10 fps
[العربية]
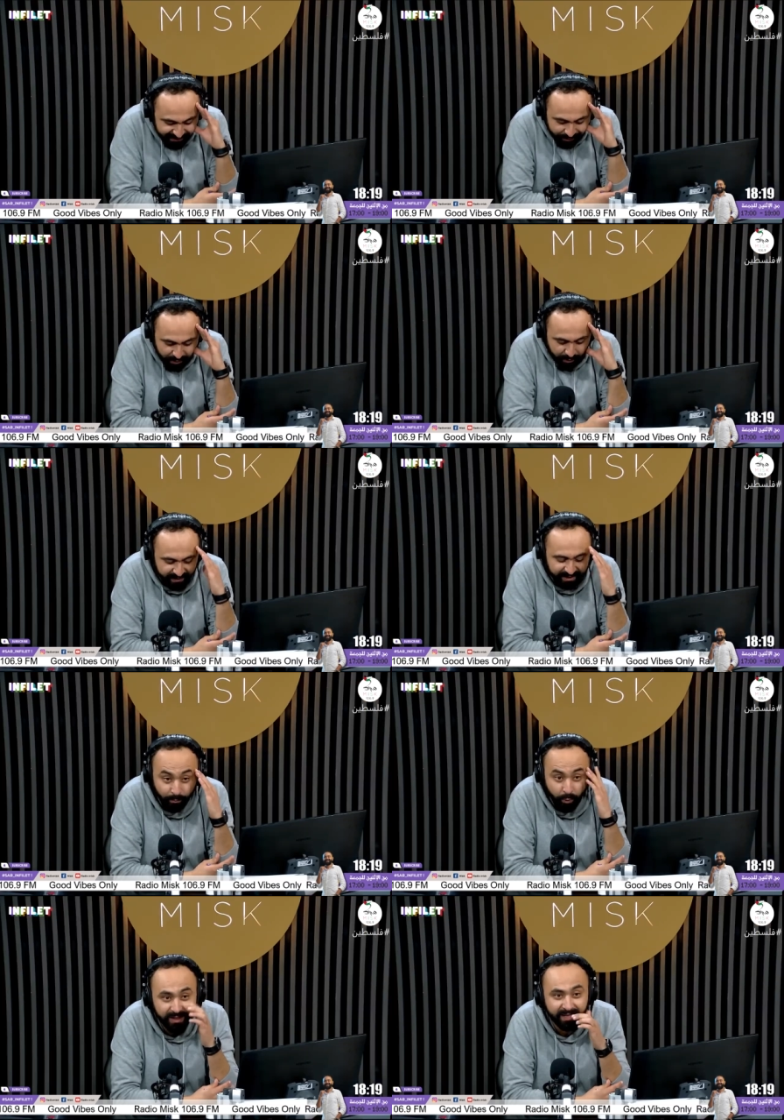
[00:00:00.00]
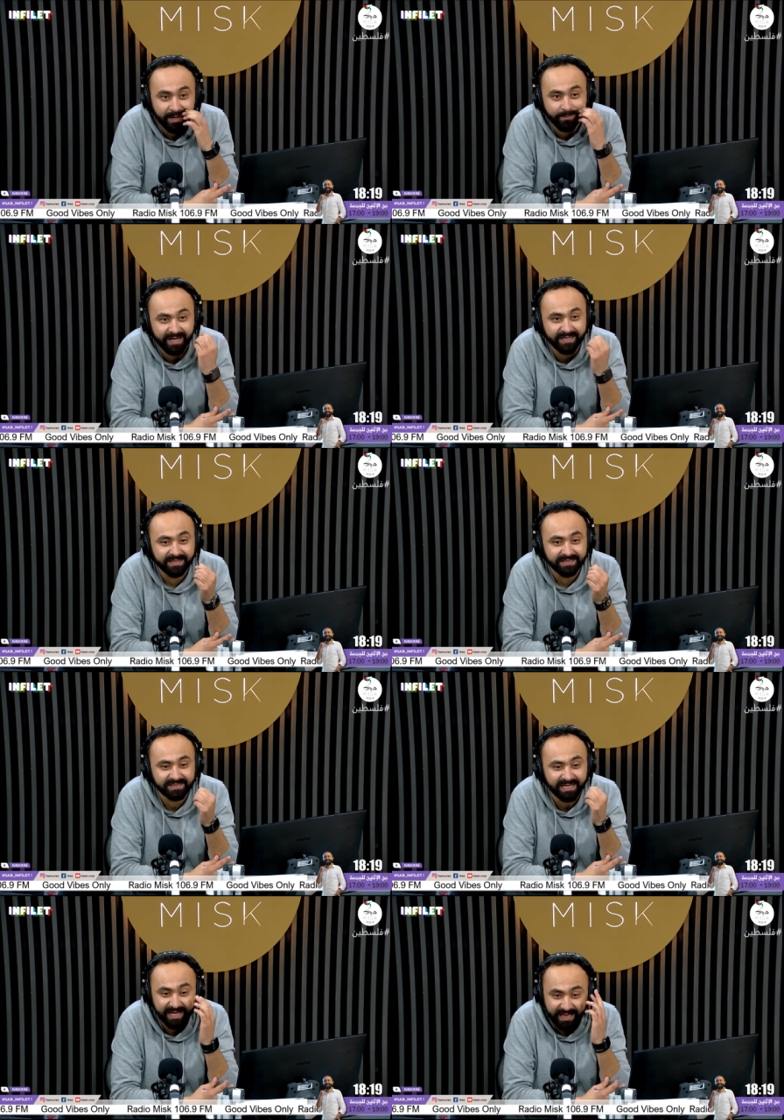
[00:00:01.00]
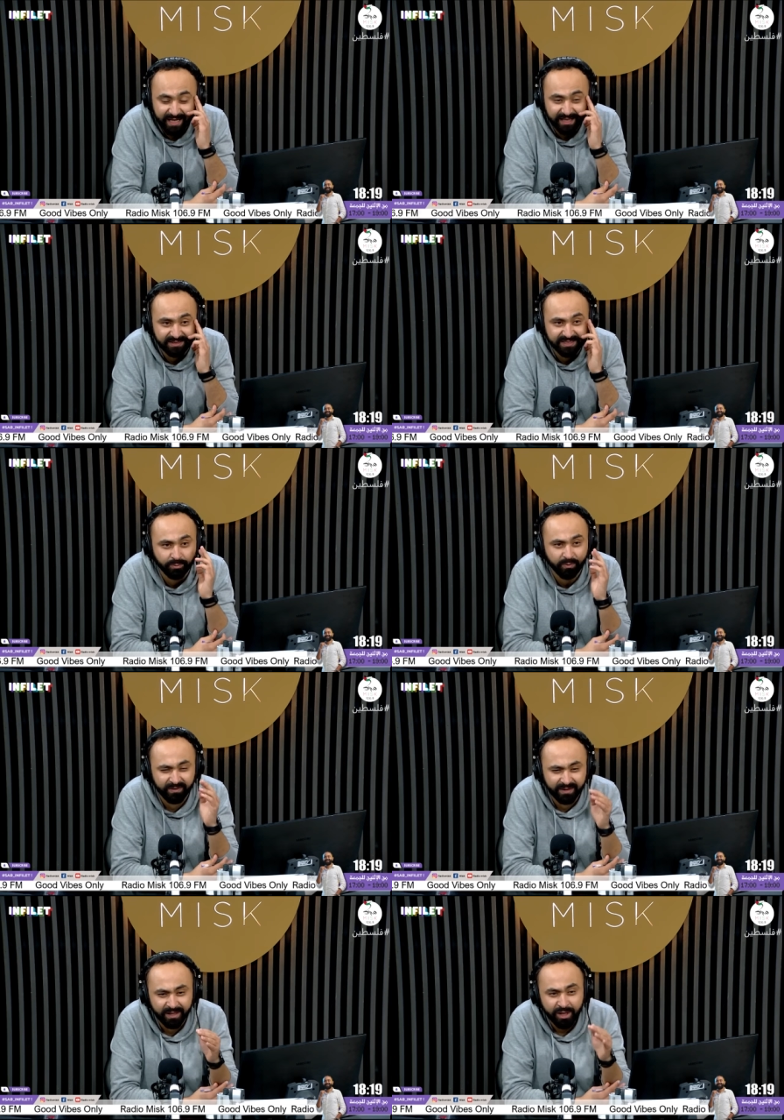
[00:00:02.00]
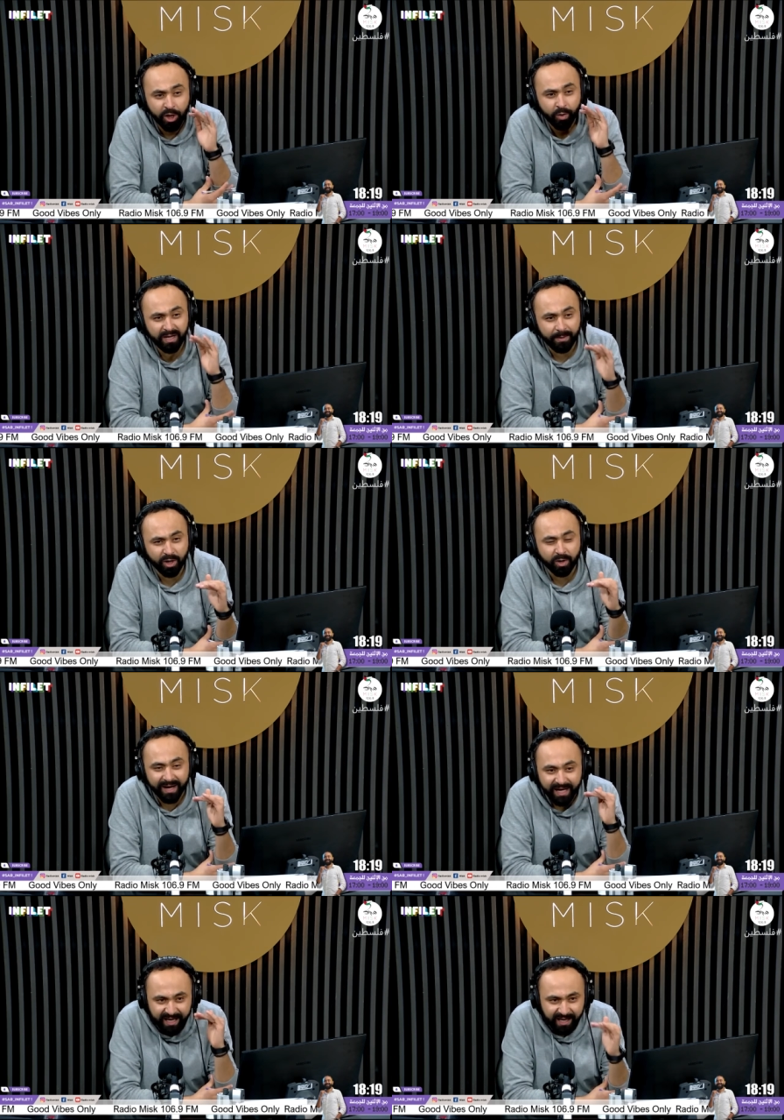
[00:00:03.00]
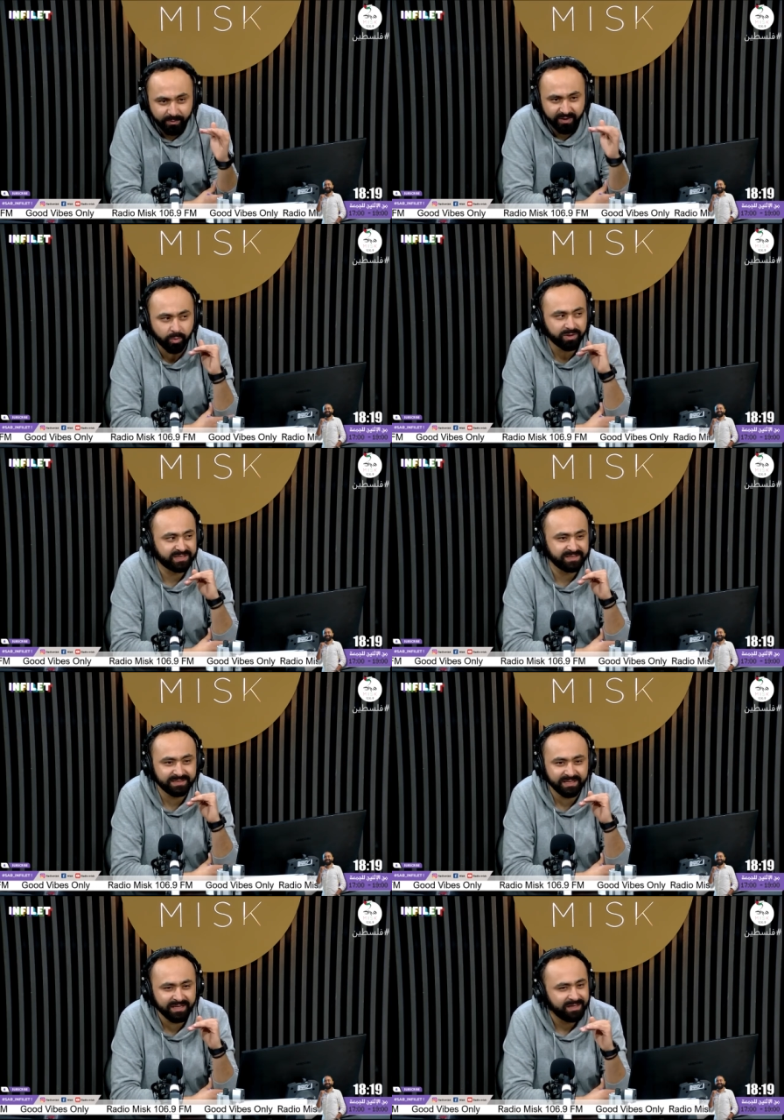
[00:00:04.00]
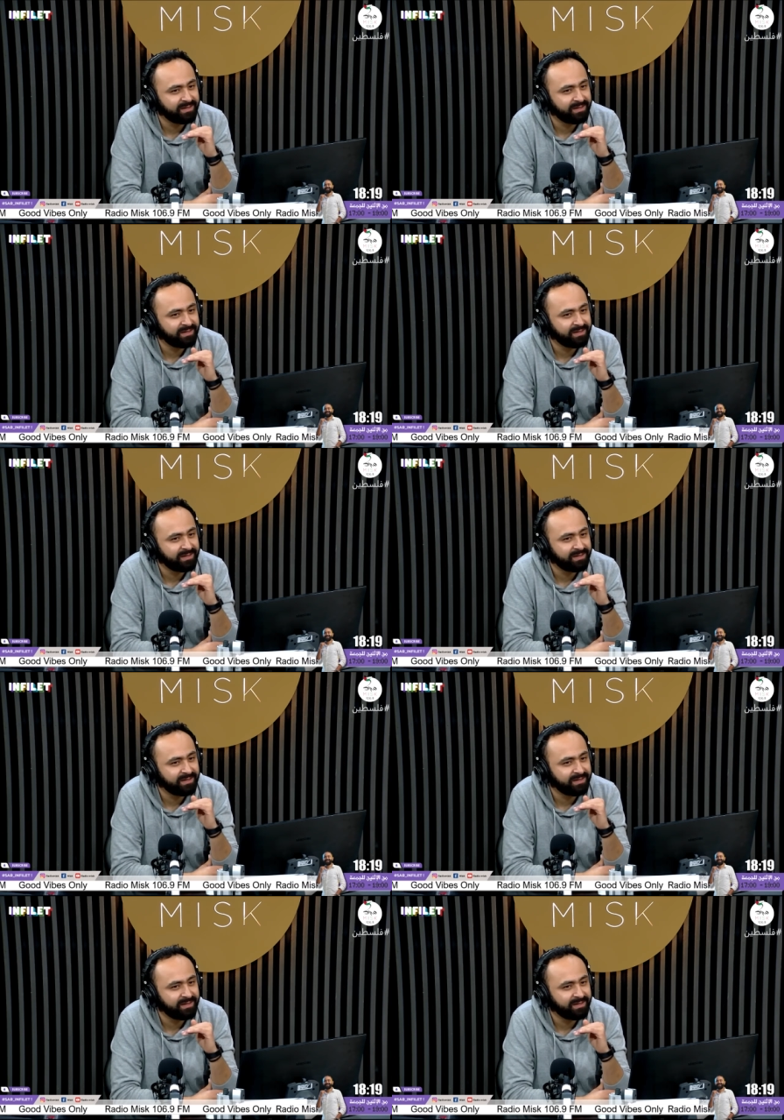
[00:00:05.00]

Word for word: للوضعيه المواليه نحب نحكي للصغيرات اللي قاعدين يسمعوا فينا واللي اعمارهم اقل من 18 سنه